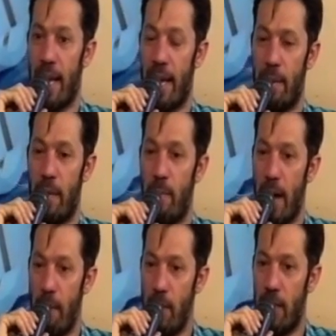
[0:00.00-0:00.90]
que te
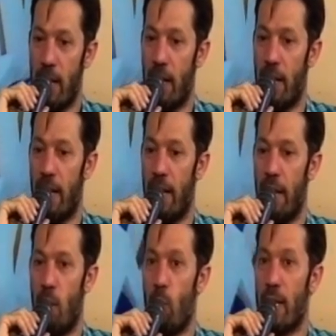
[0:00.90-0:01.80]
permitan eh,
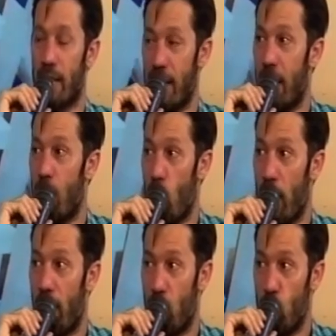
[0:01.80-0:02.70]
una salida
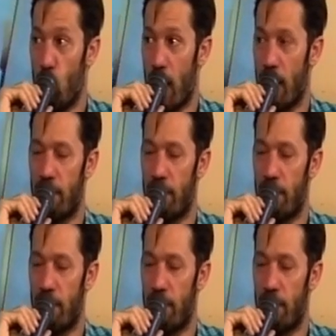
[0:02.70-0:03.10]
laboral futura.